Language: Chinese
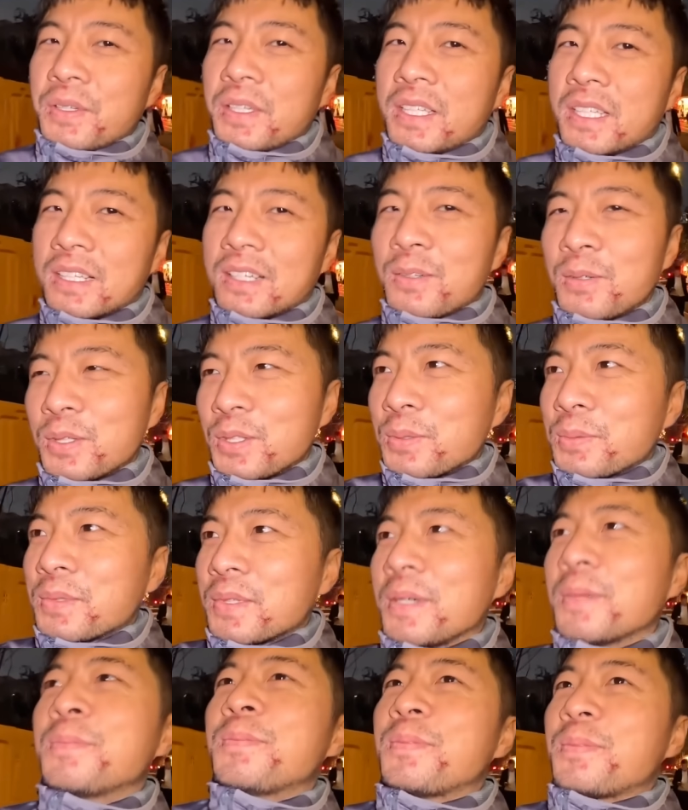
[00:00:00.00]
这个我都不知
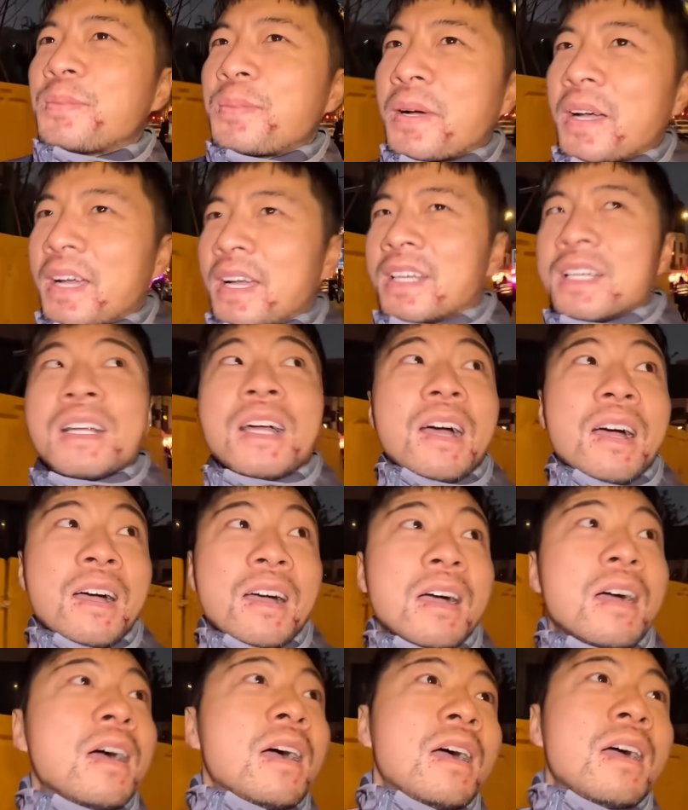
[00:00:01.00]
道拍啥。
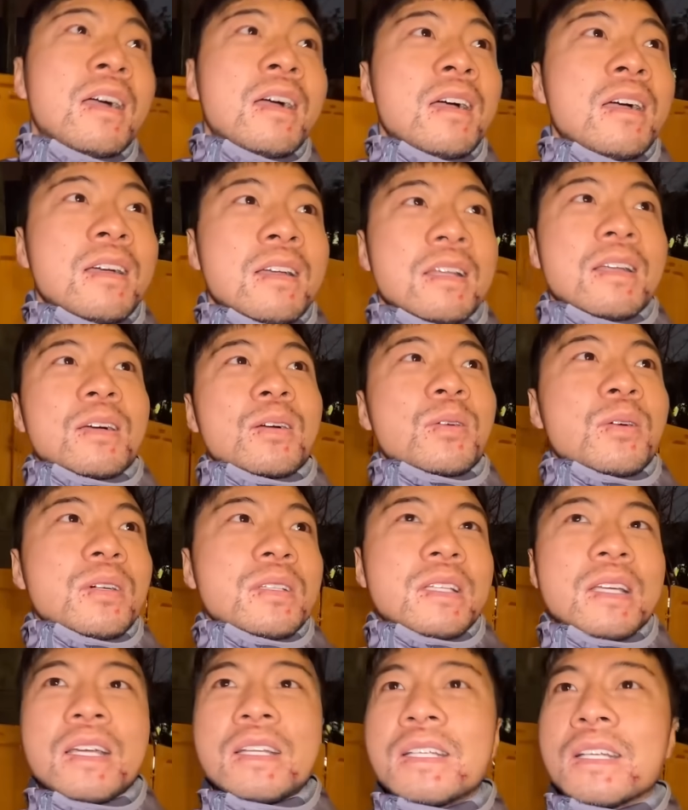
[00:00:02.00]
在国
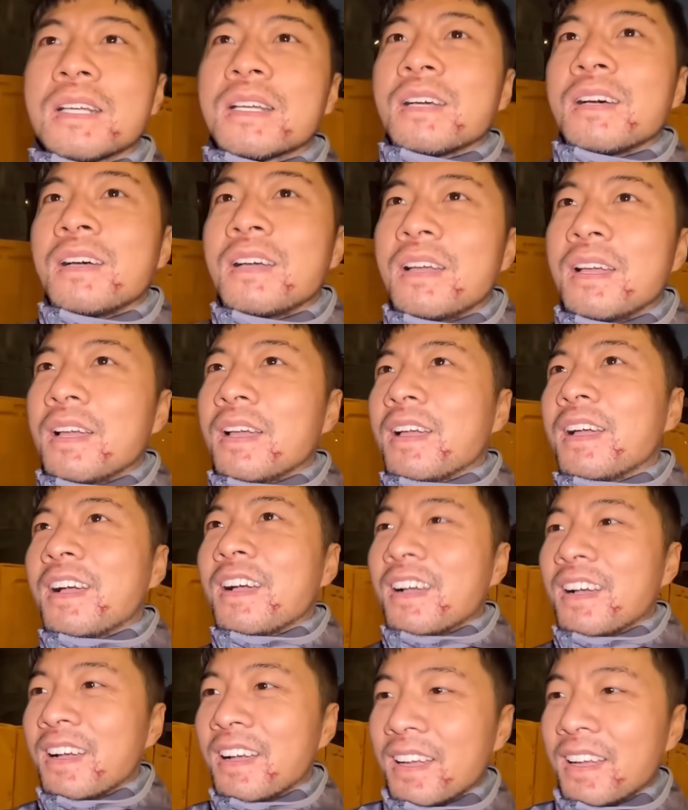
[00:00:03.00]
内这个，